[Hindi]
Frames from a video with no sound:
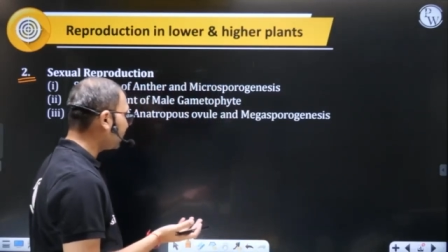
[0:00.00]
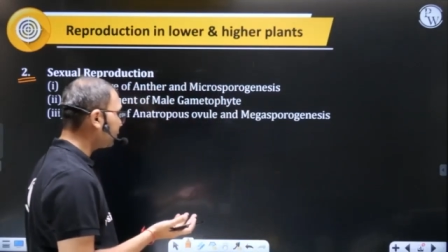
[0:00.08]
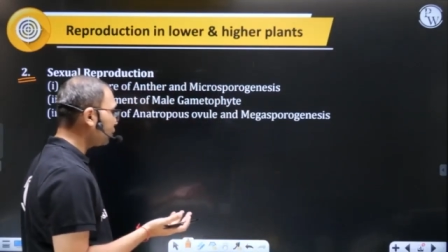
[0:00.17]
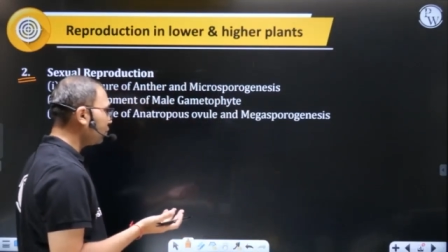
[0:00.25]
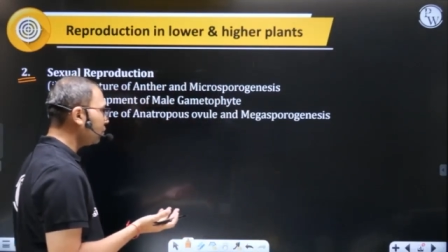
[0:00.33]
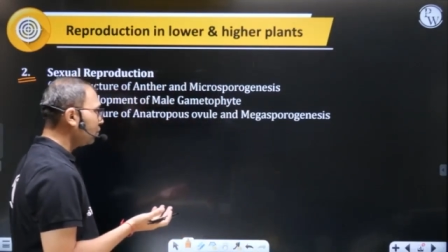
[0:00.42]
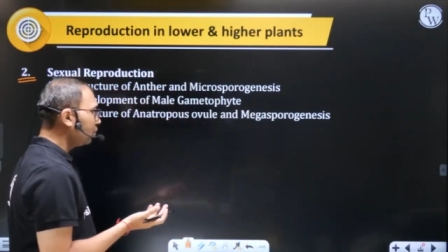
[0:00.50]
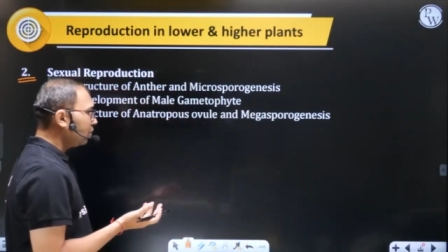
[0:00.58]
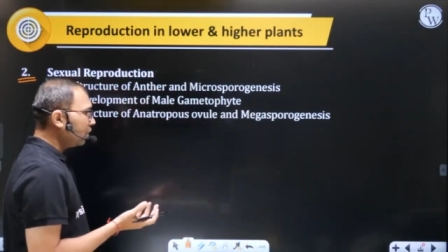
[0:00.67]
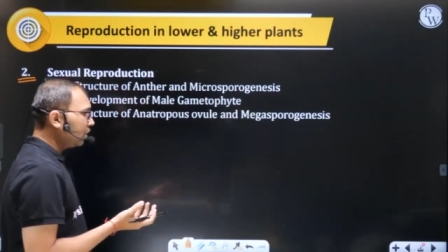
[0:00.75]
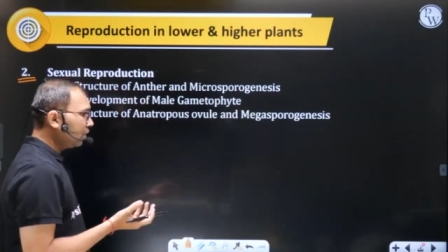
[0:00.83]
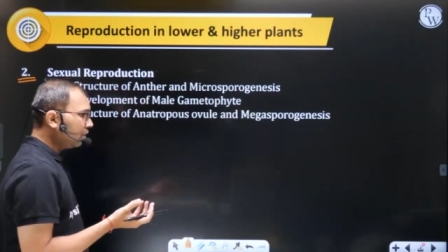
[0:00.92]
आपको
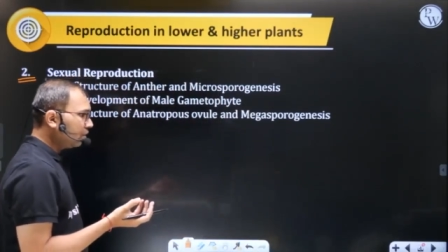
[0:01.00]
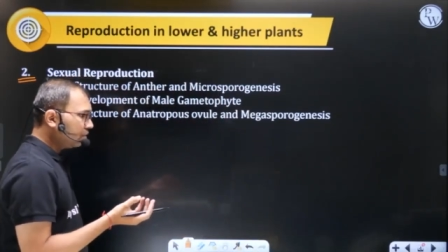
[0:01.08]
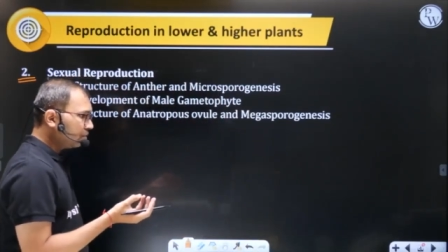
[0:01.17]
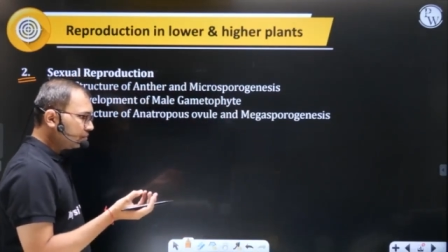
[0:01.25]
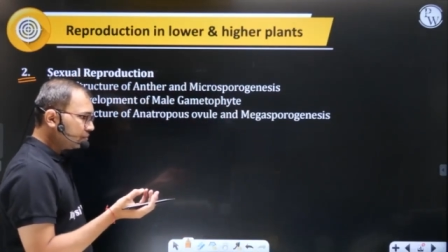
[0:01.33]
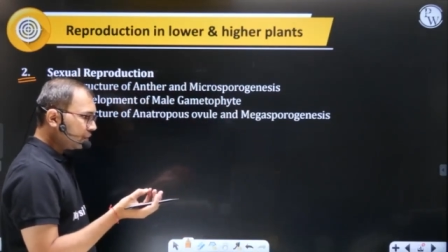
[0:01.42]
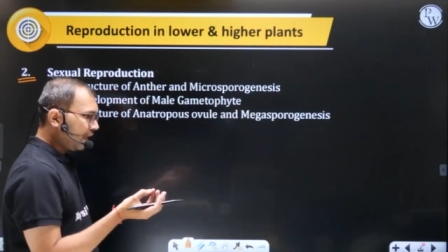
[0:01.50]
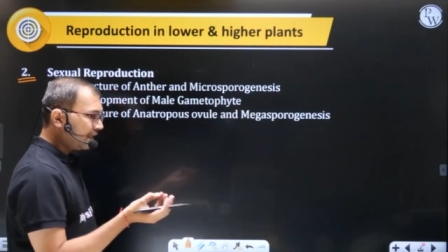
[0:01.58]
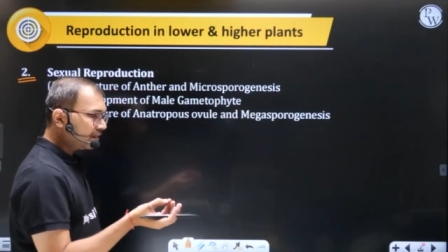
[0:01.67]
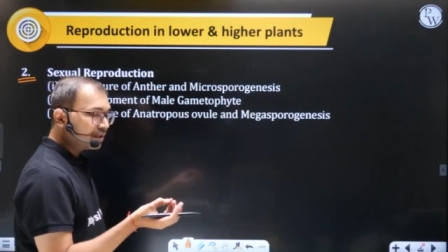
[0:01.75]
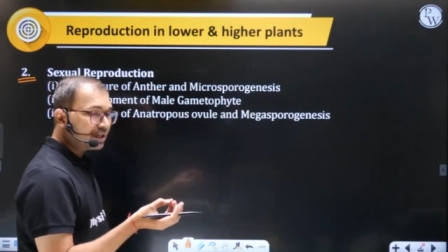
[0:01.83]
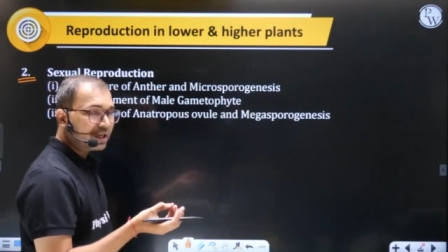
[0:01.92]

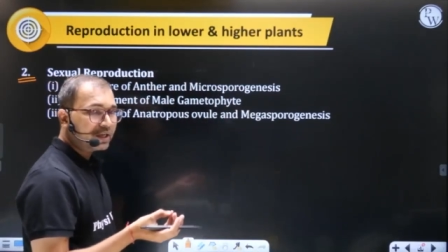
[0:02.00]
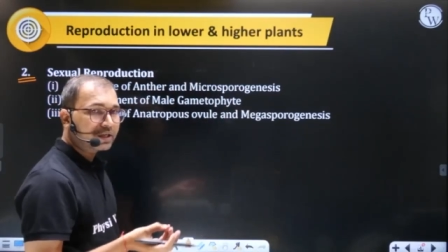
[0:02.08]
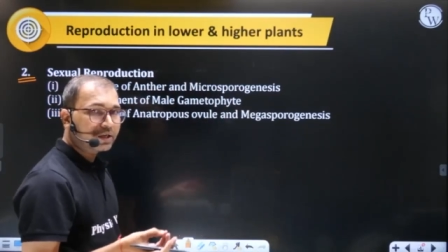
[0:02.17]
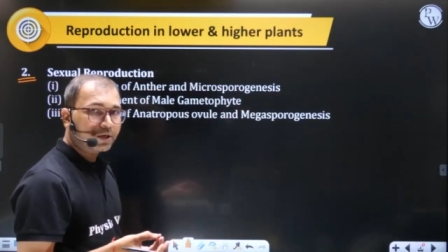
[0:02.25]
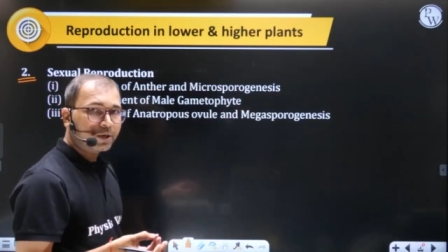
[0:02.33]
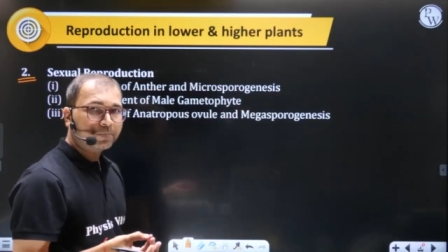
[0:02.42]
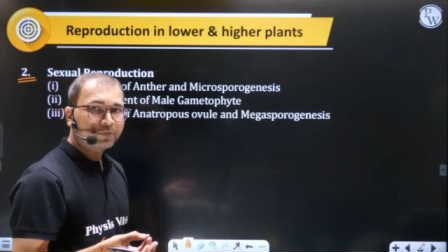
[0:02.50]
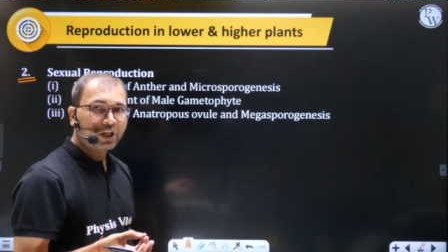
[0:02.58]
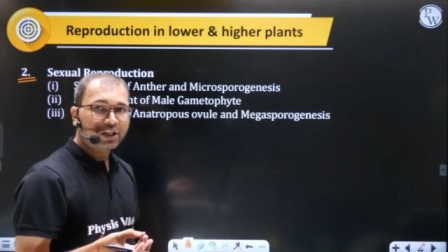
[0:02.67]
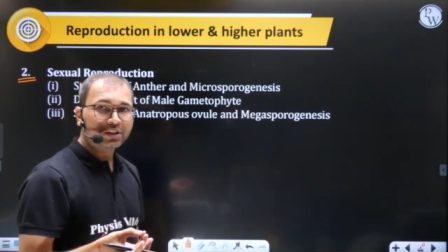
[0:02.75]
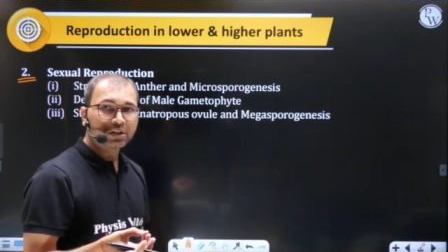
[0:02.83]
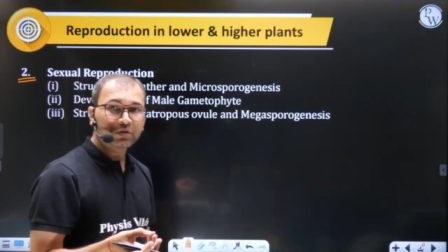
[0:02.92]
एंथर आएगा
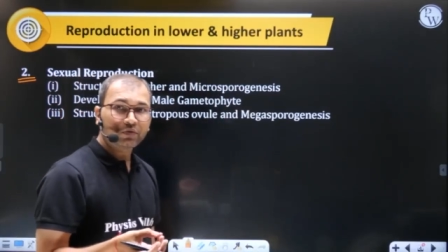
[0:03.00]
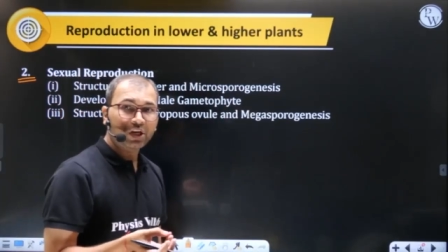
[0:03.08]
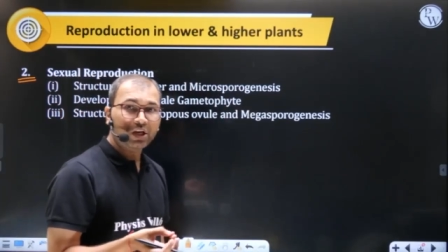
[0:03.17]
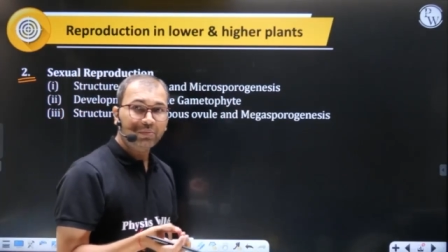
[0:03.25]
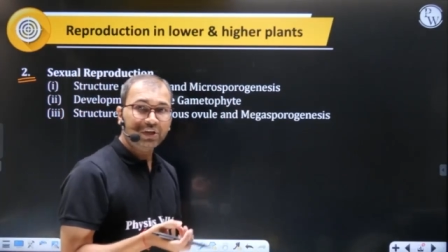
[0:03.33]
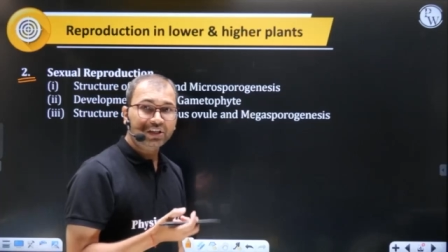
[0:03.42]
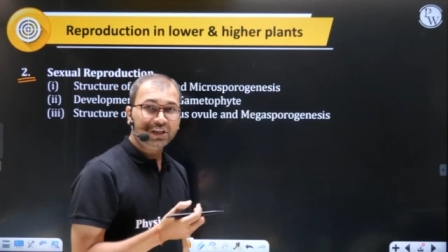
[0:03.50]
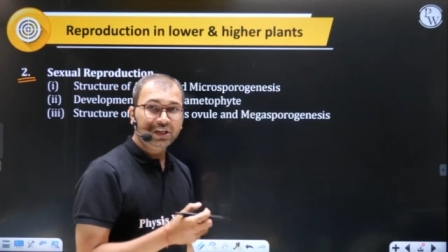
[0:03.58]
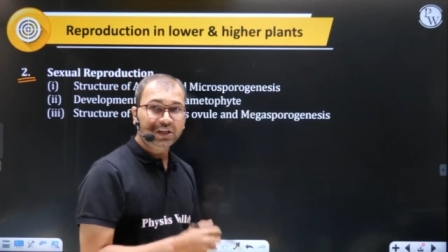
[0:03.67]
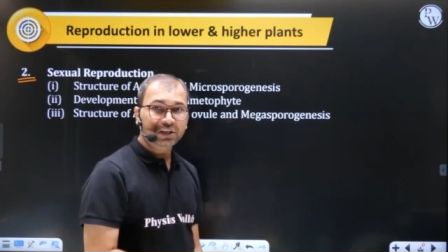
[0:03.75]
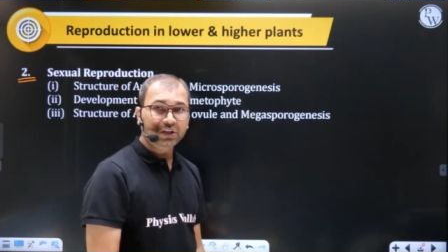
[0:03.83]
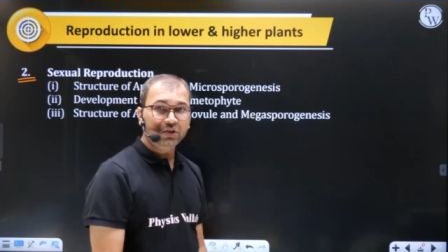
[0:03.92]
एंथर फिलामेंट
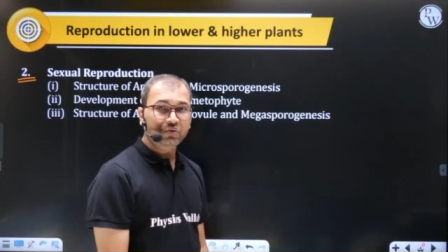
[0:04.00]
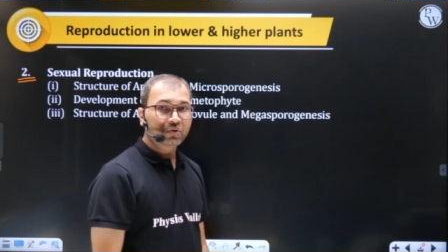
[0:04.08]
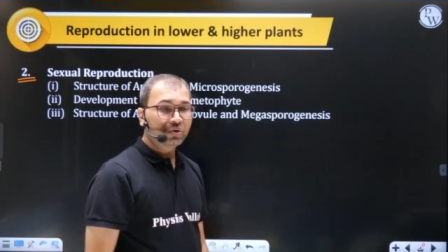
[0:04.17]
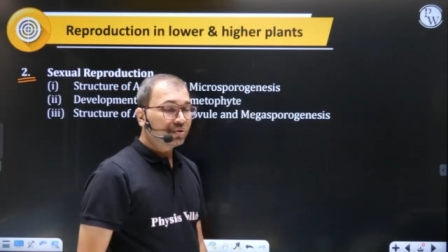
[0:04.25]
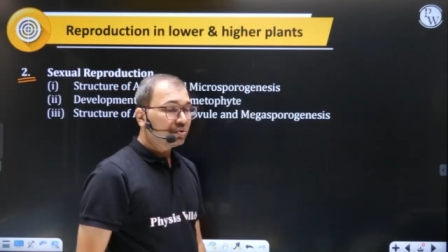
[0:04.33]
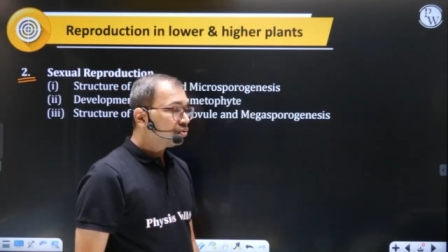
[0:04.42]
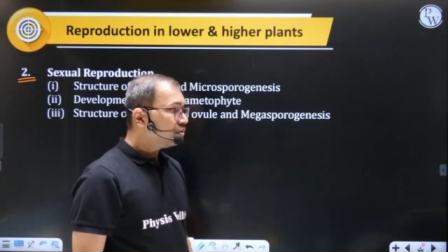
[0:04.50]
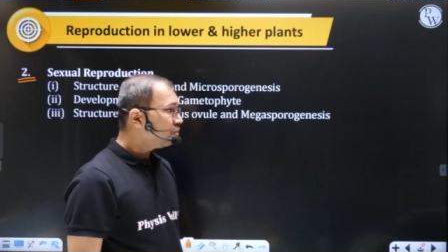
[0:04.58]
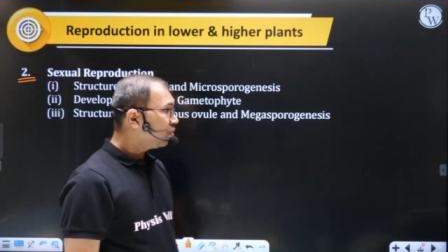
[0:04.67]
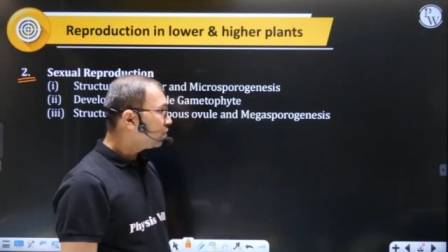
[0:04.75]
कनेक्टिव तो वो